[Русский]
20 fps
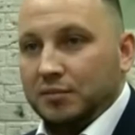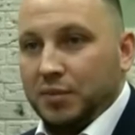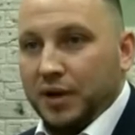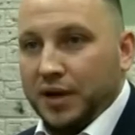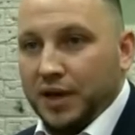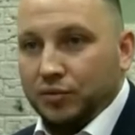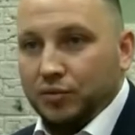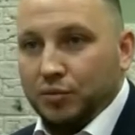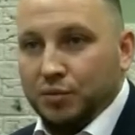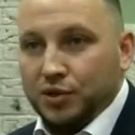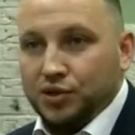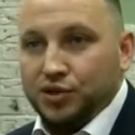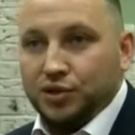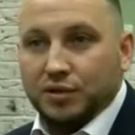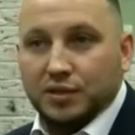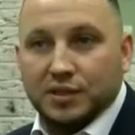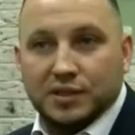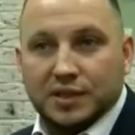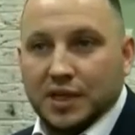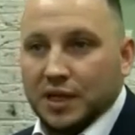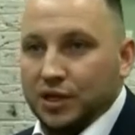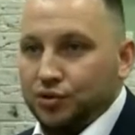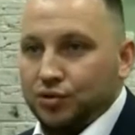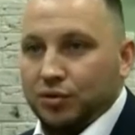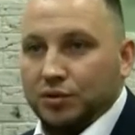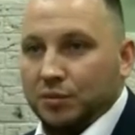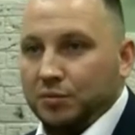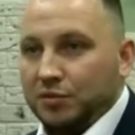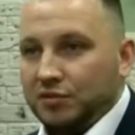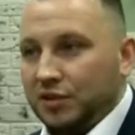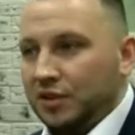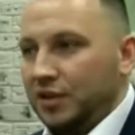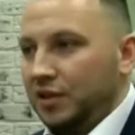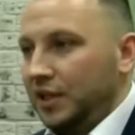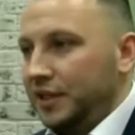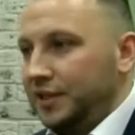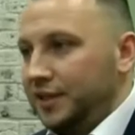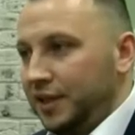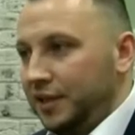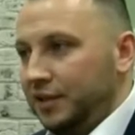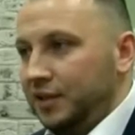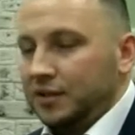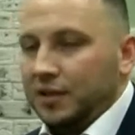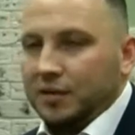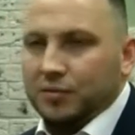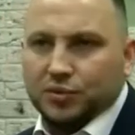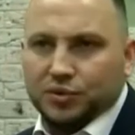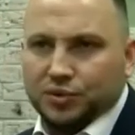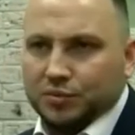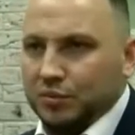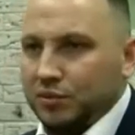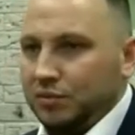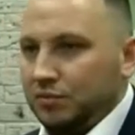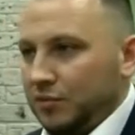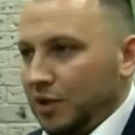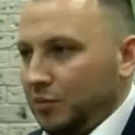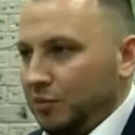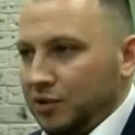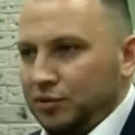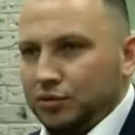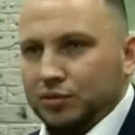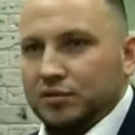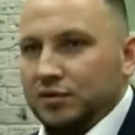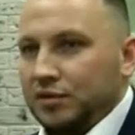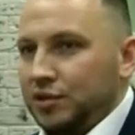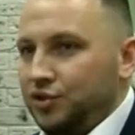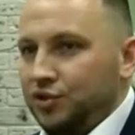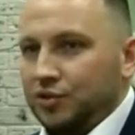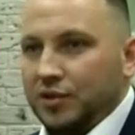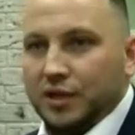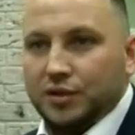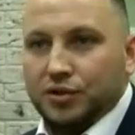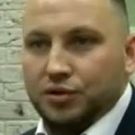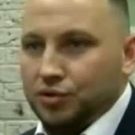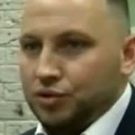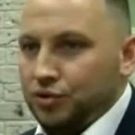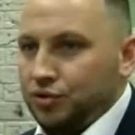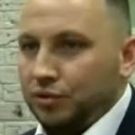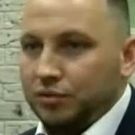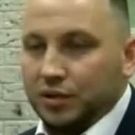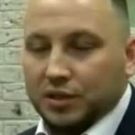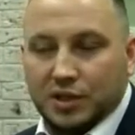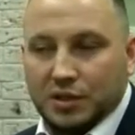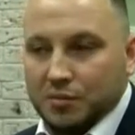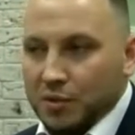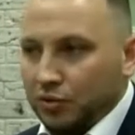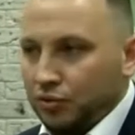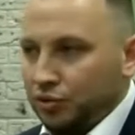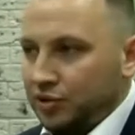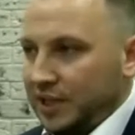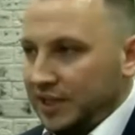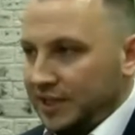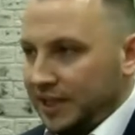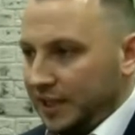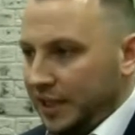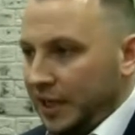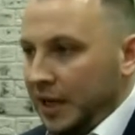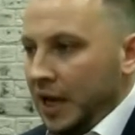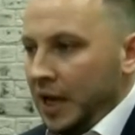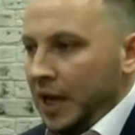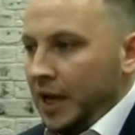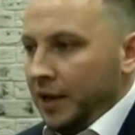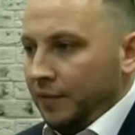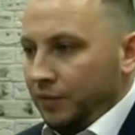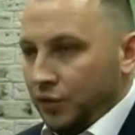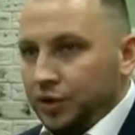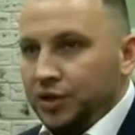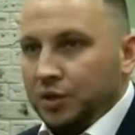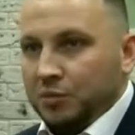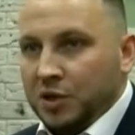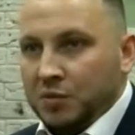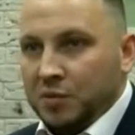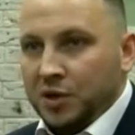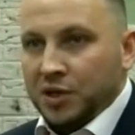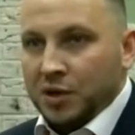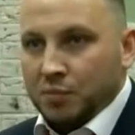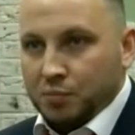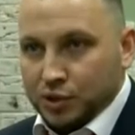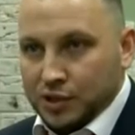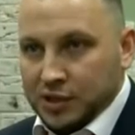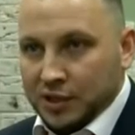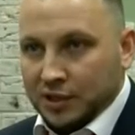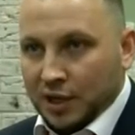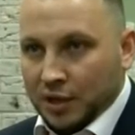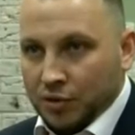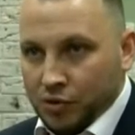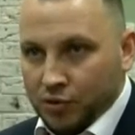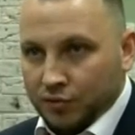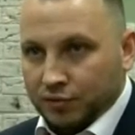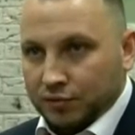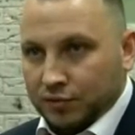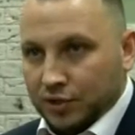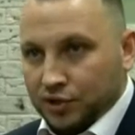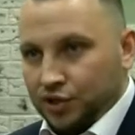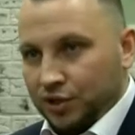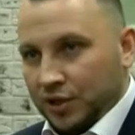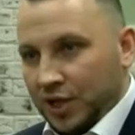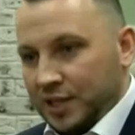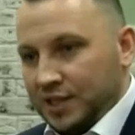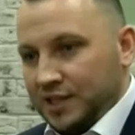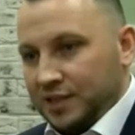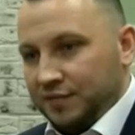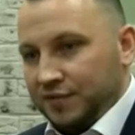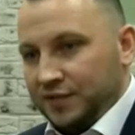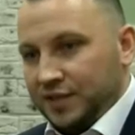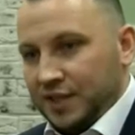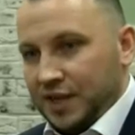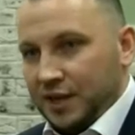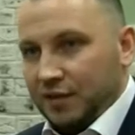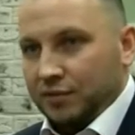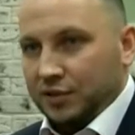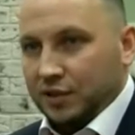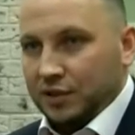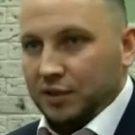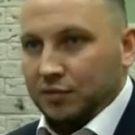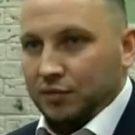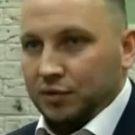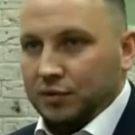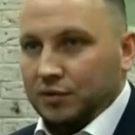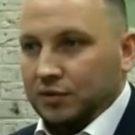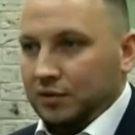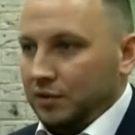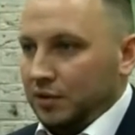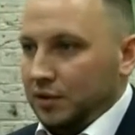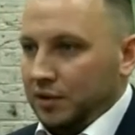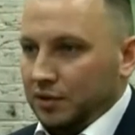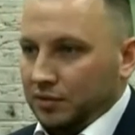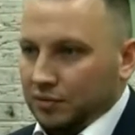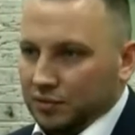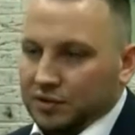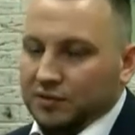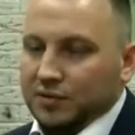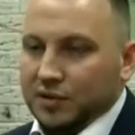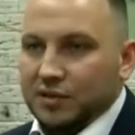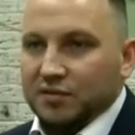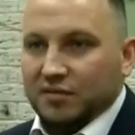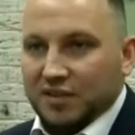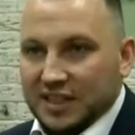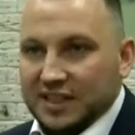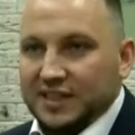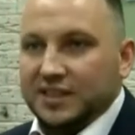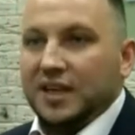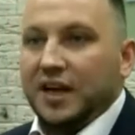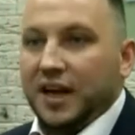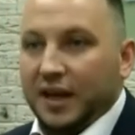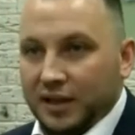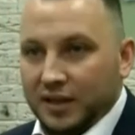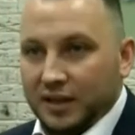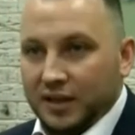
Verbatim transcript: по ряду причин. Не знаю, что там двигало, деньги там, может быть, там, отсутствие желания, еще что-то, не могу сказать. Но, тем не менее, после торгов начинается вся вот эта вот, э, ну, извините, возня